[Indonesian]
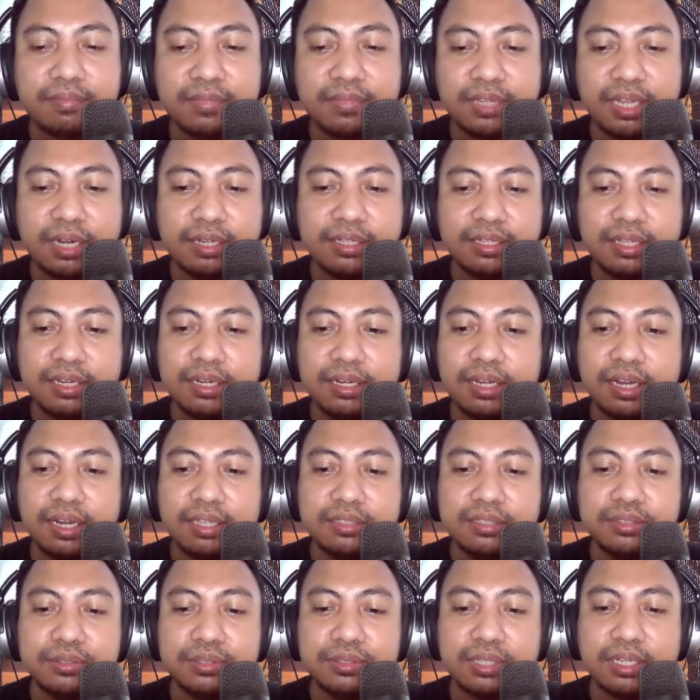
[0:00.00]
nanti ada
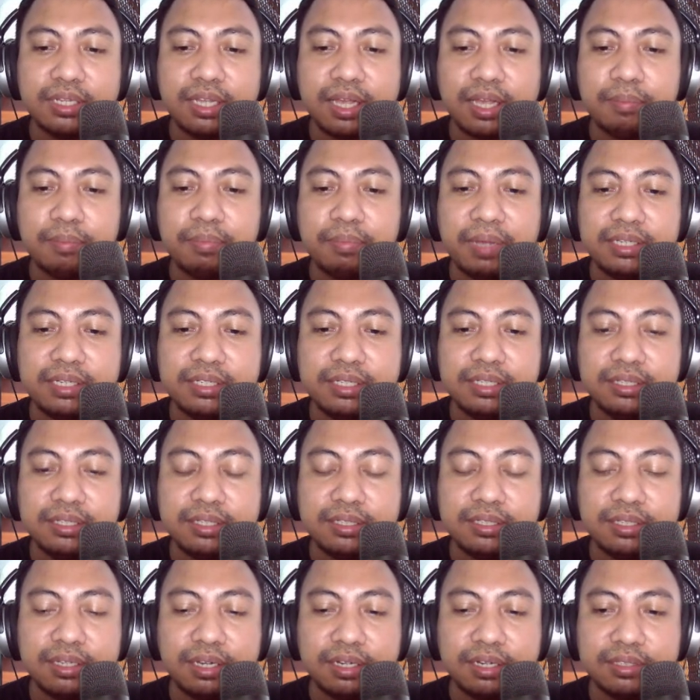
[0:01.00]
lanjutan tahapannya, Anda
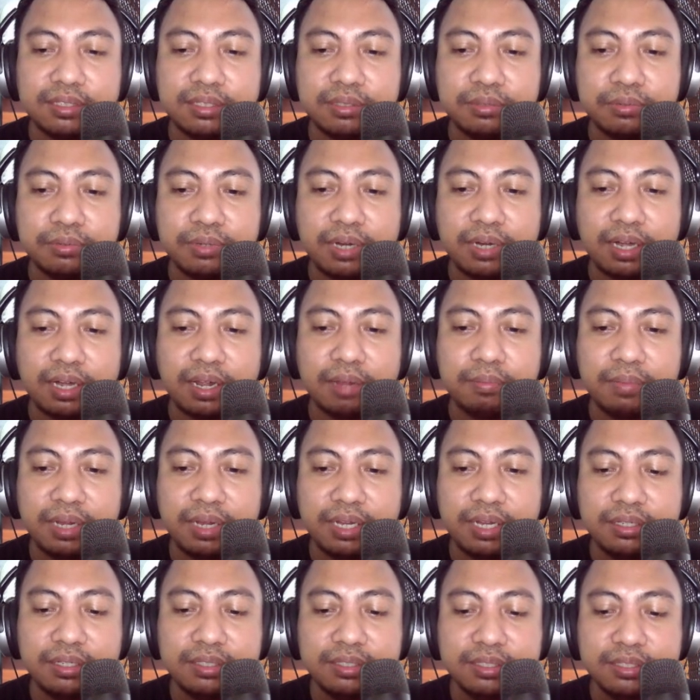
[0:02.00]
tinggal tentukan
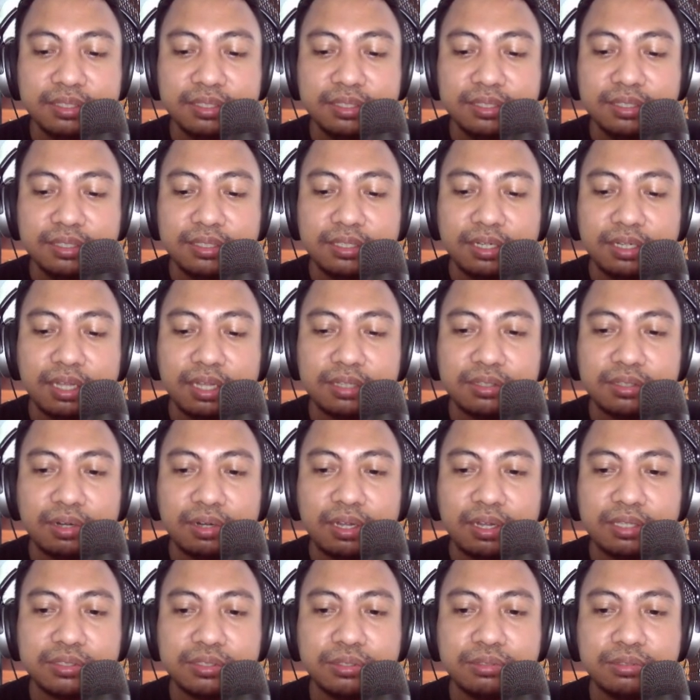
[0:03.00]
nama atau
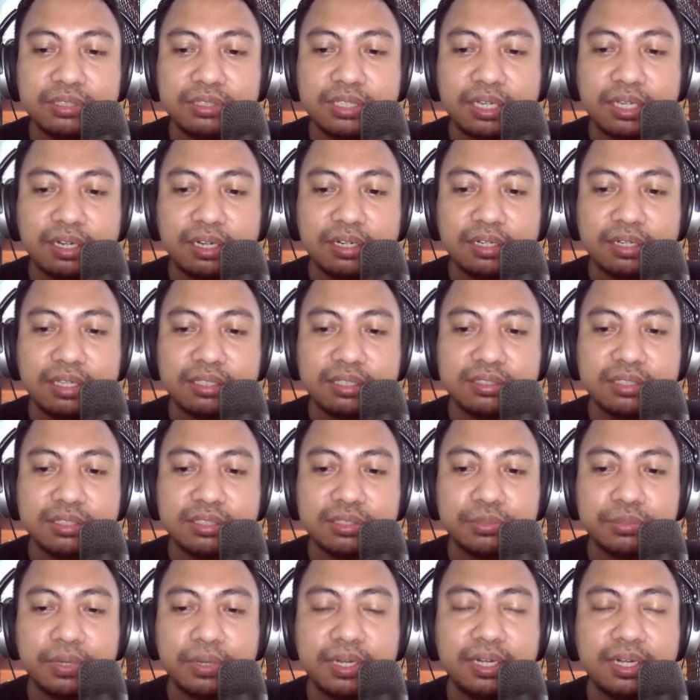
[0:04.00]
langsung channel yang
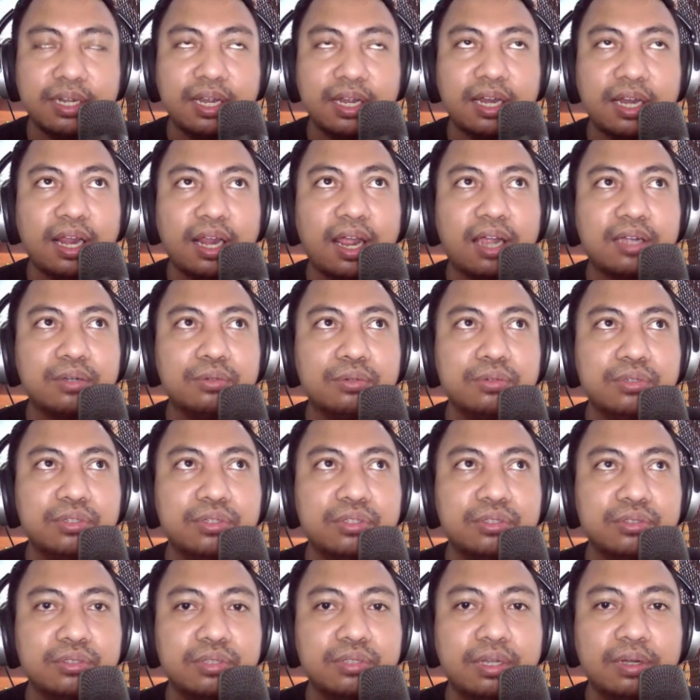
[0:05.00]
sesuai dengan akun
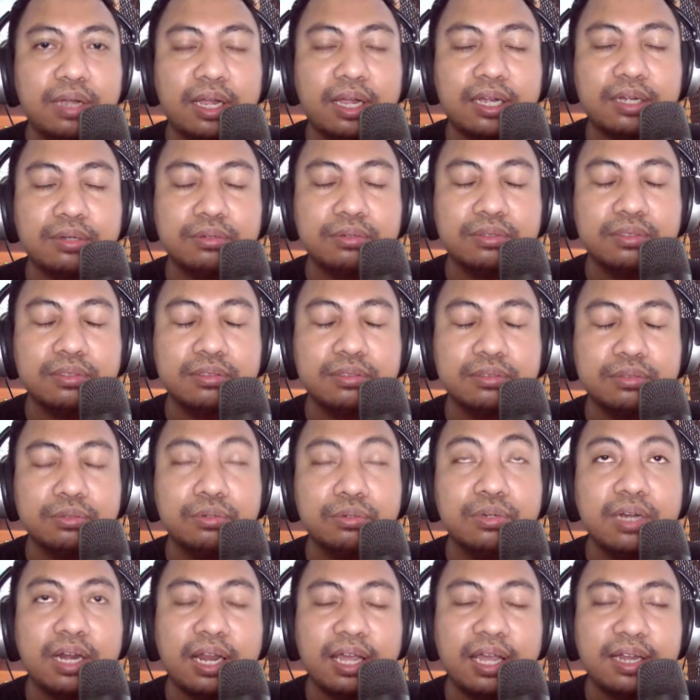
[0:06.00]
YouTube, akun
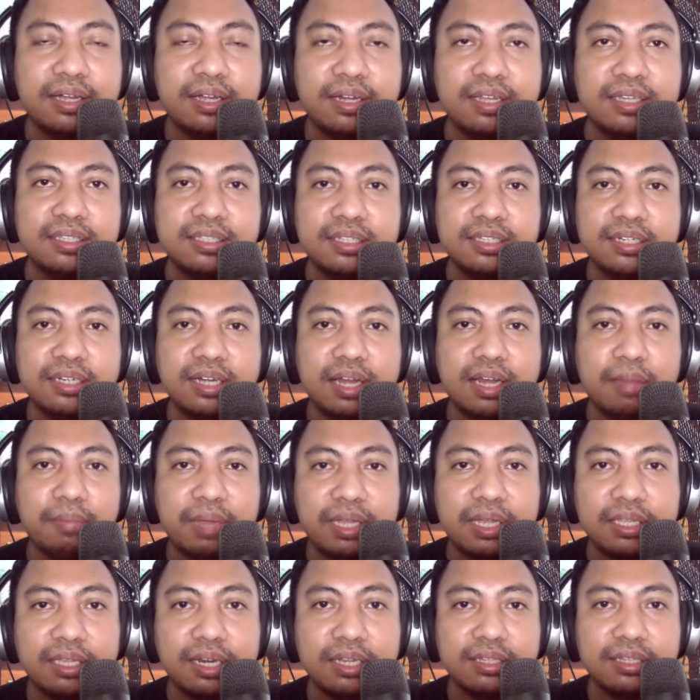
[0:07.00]
Google Anda. Jadi
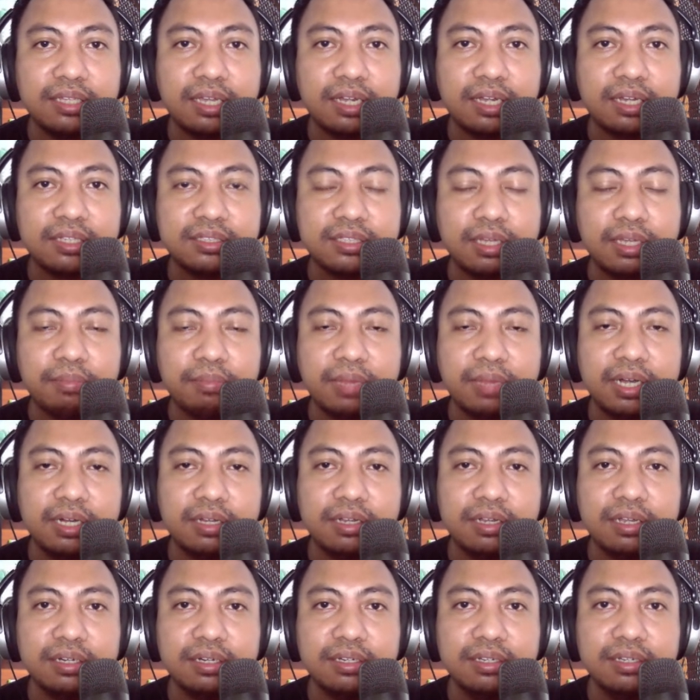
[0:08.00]
namanya nanti akan sama
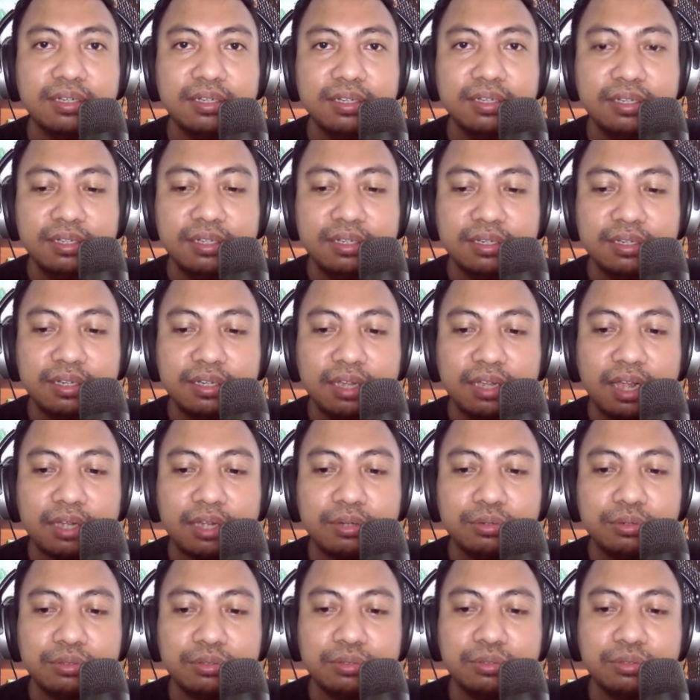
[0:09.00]
dengan
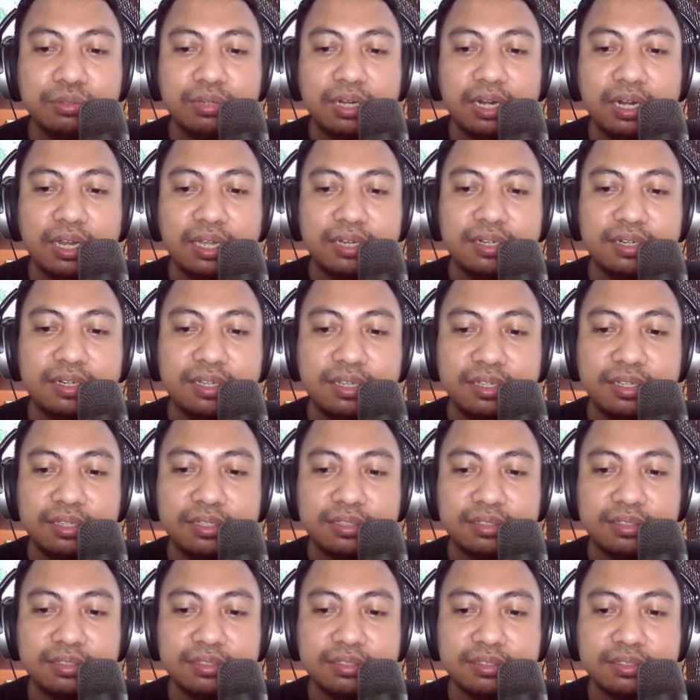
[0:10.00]
akun Google Anda.
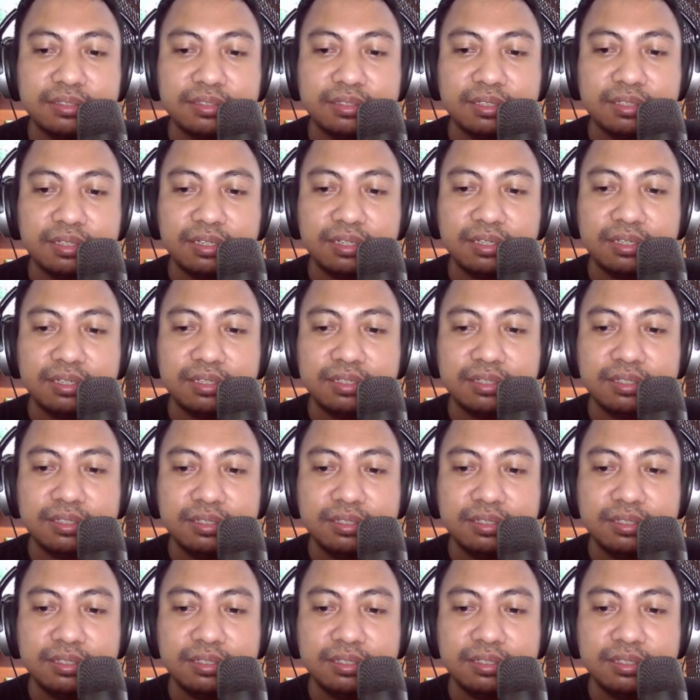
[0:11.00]
Nah,